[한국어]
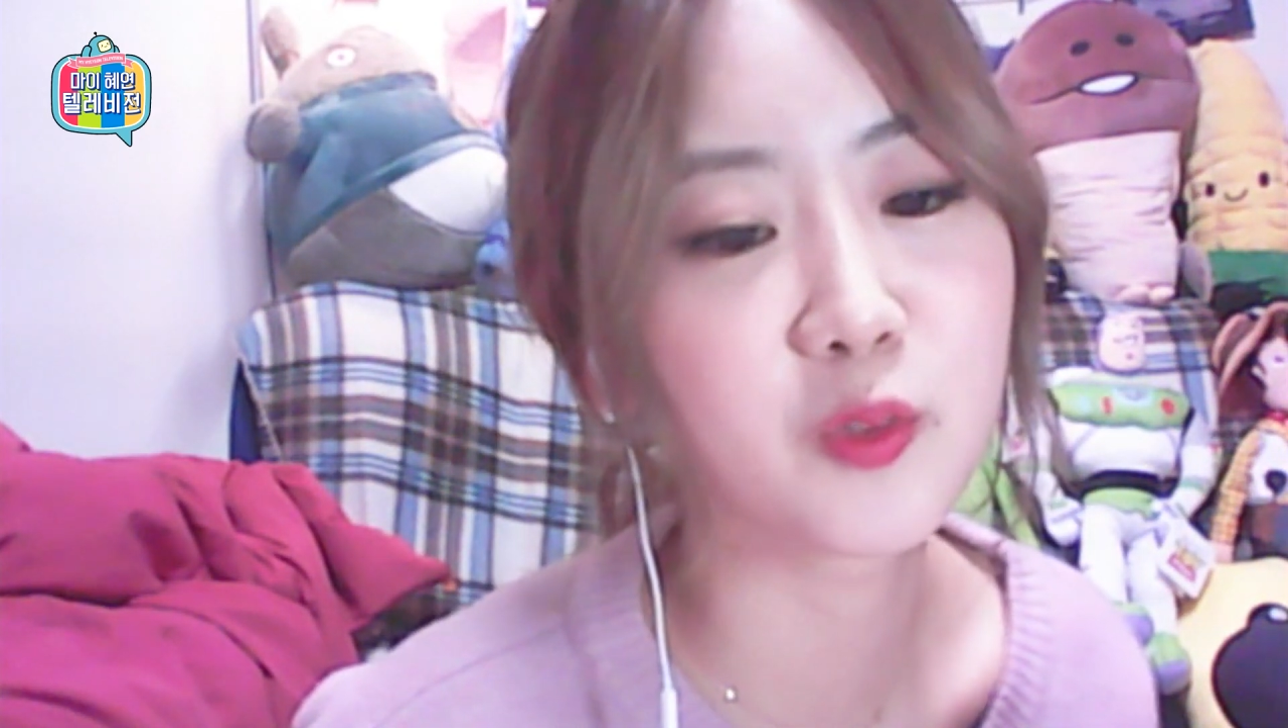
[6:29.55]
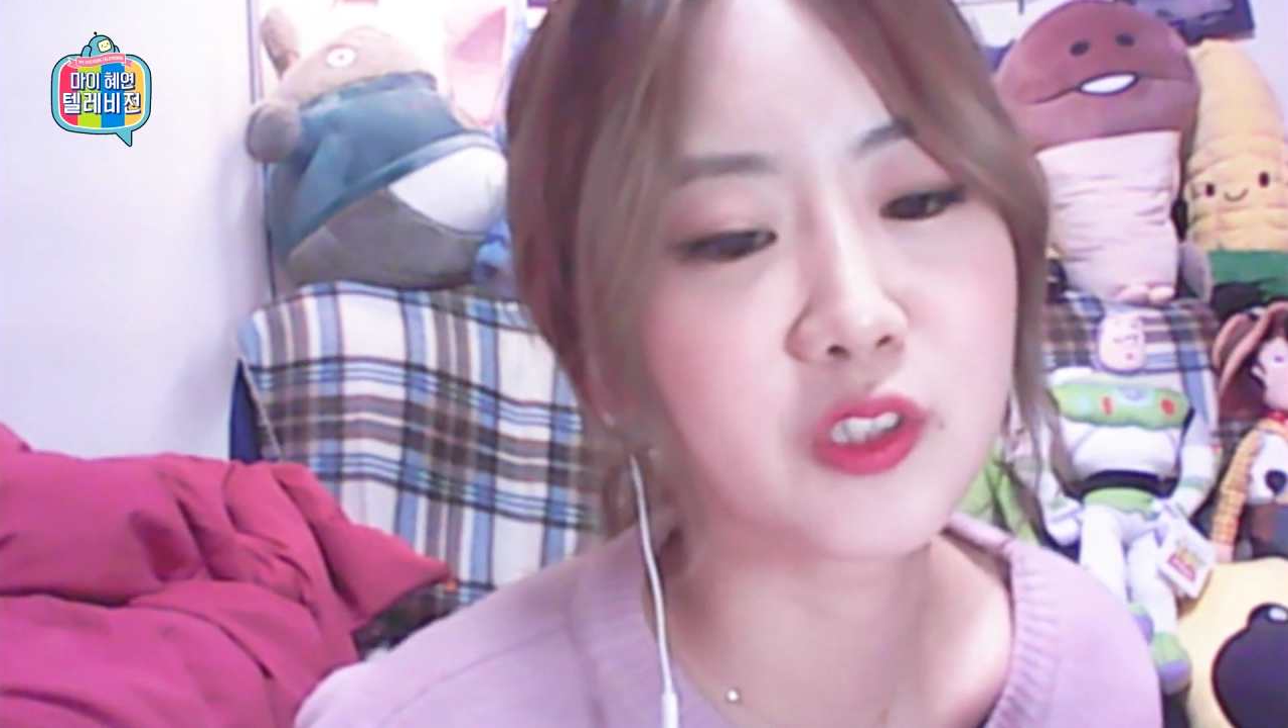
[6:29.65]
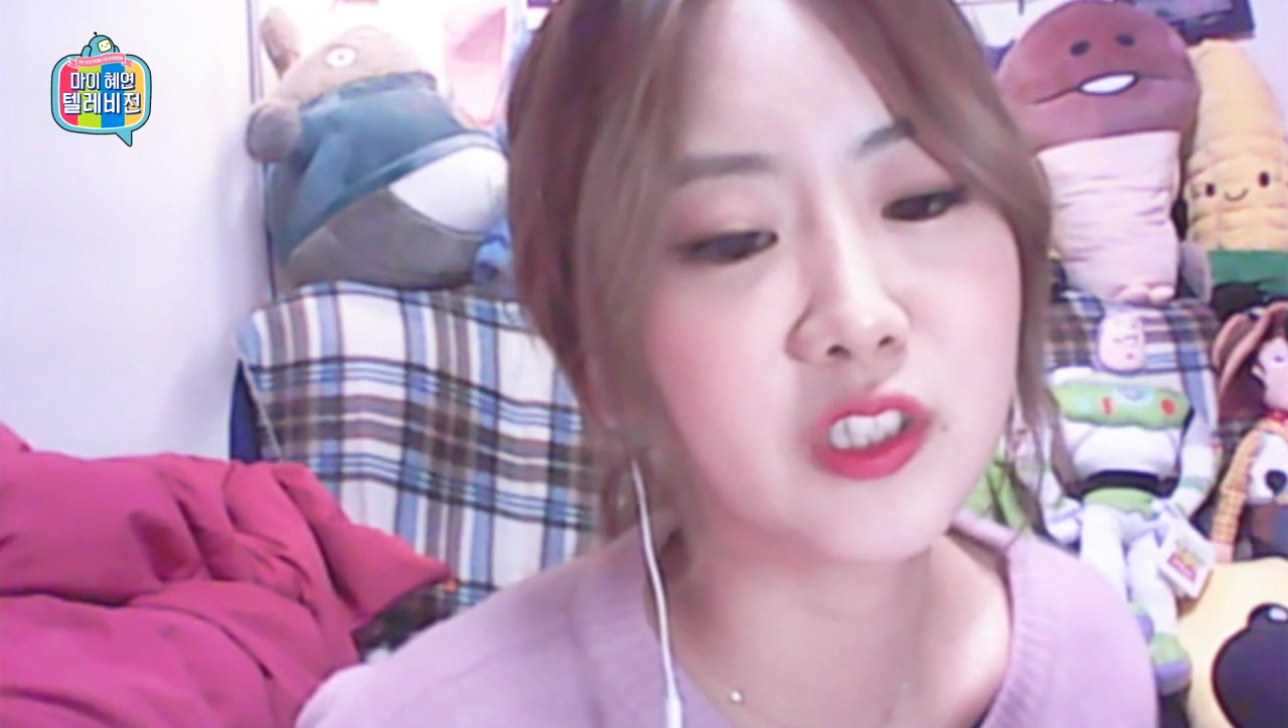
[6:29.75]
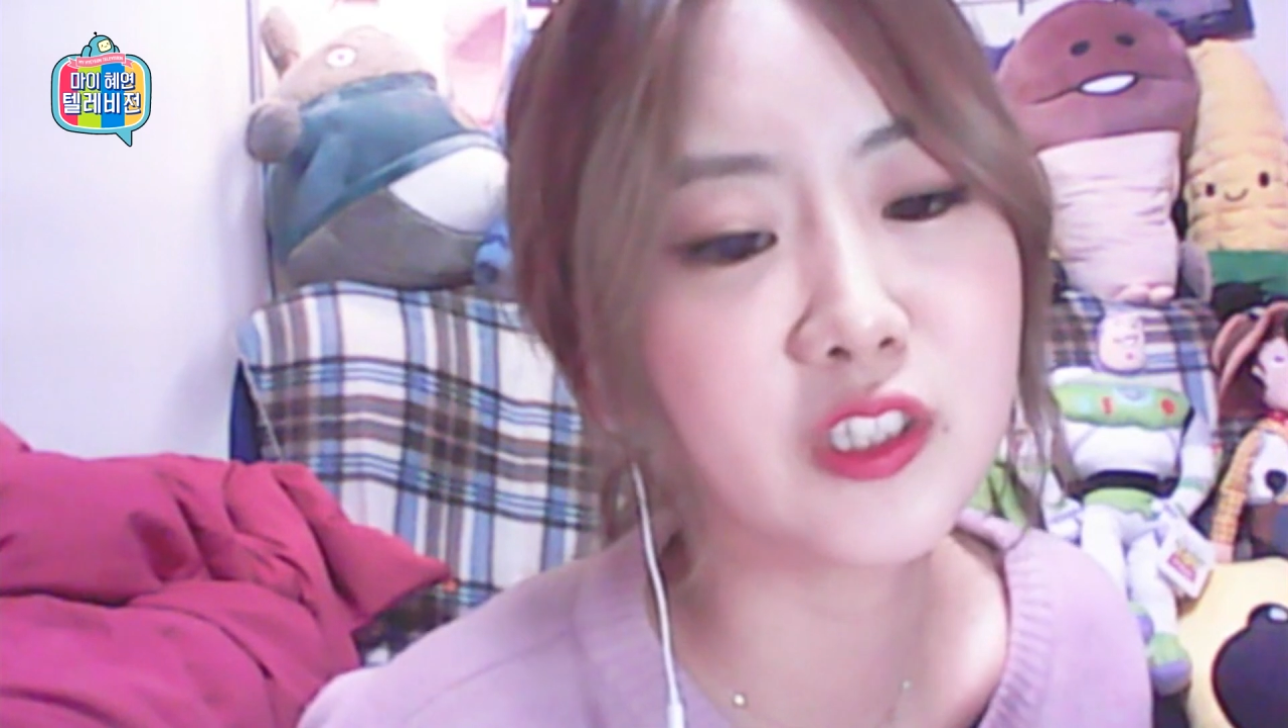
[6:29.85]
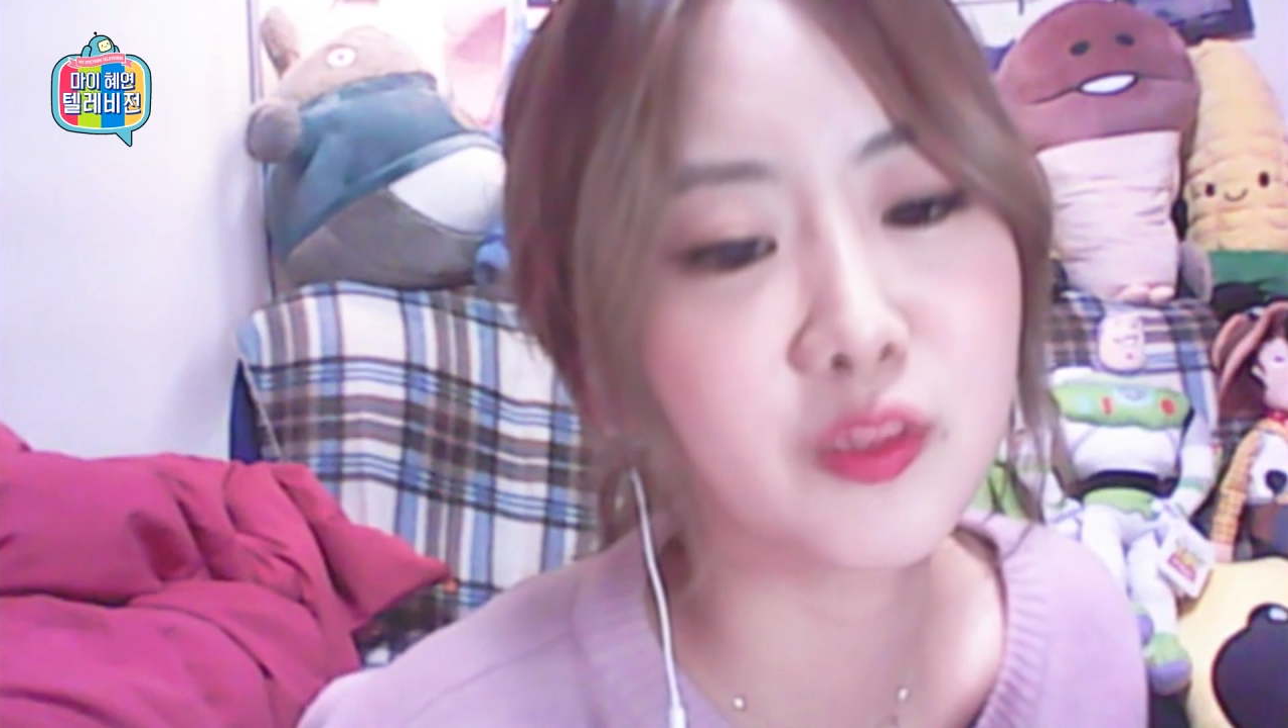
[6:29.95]

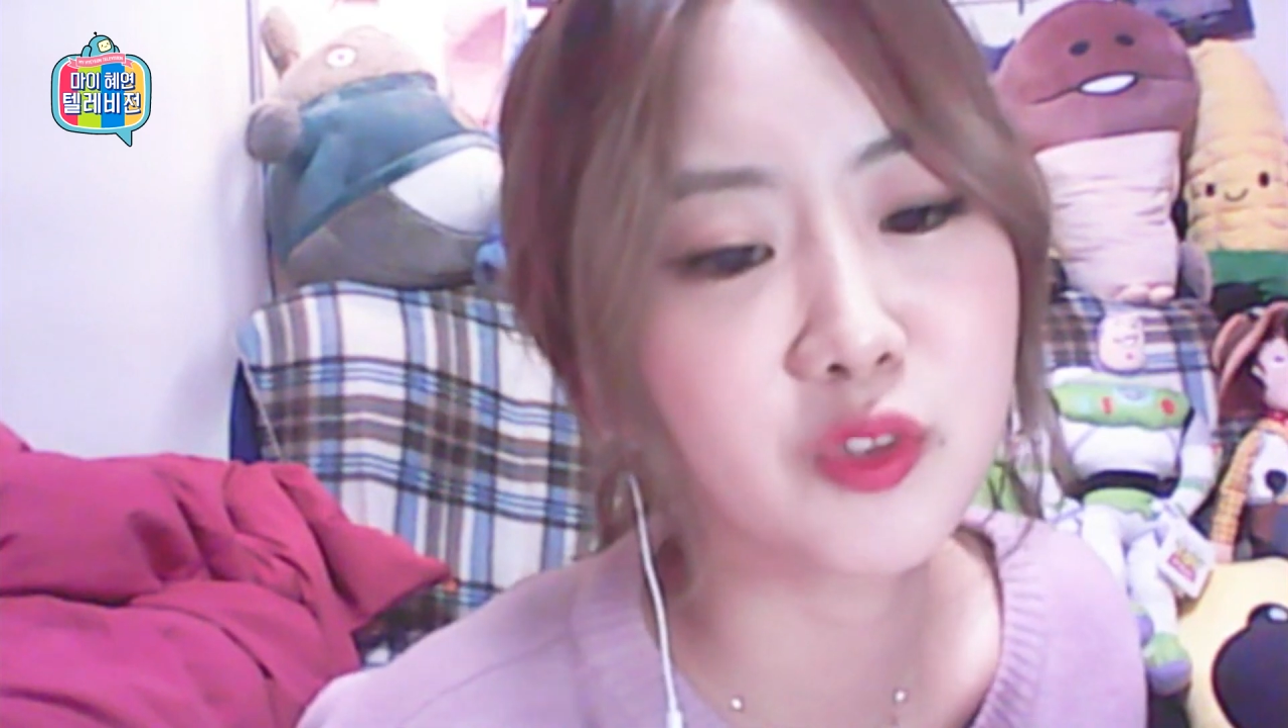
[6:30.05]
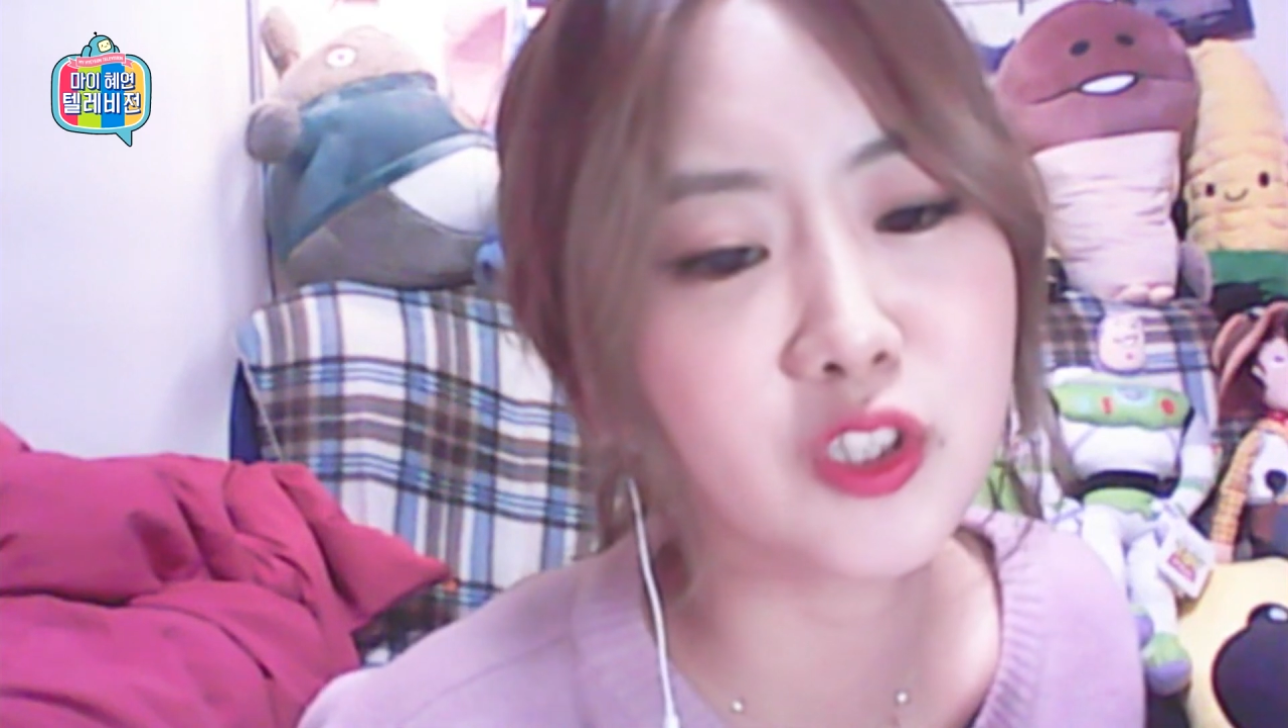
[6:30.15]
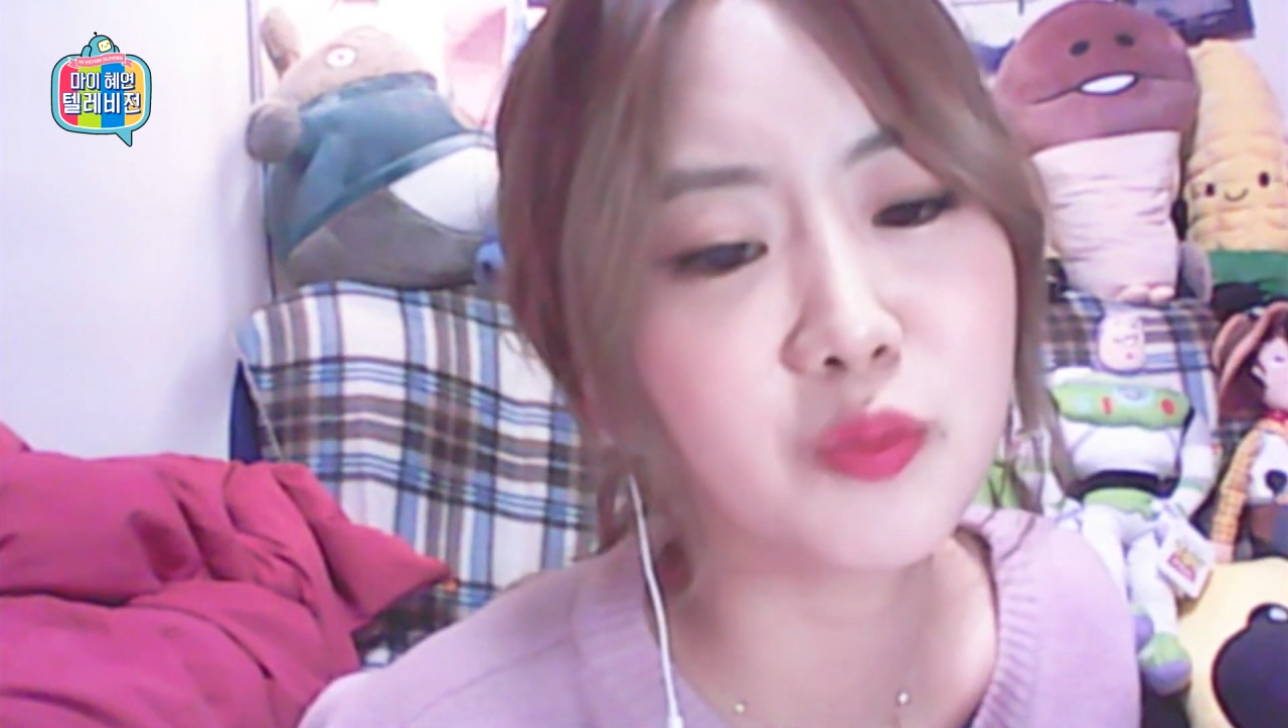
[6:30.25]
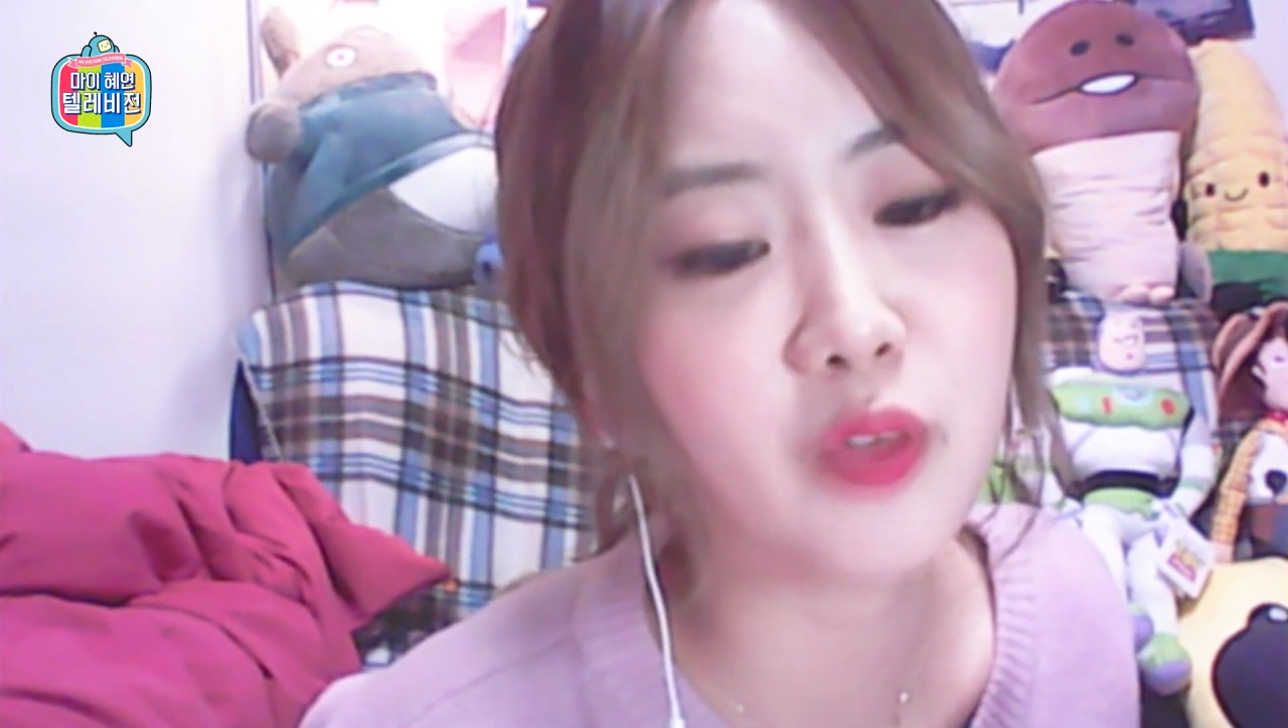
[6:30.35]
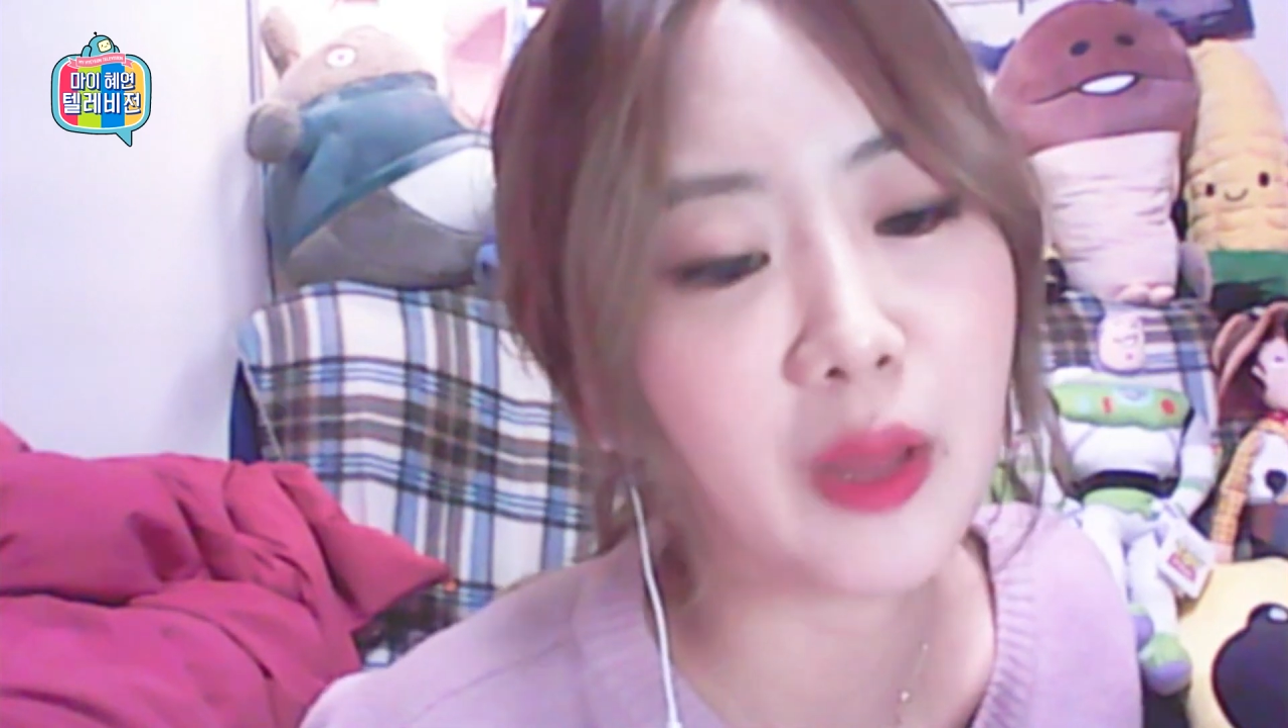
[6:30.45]
77번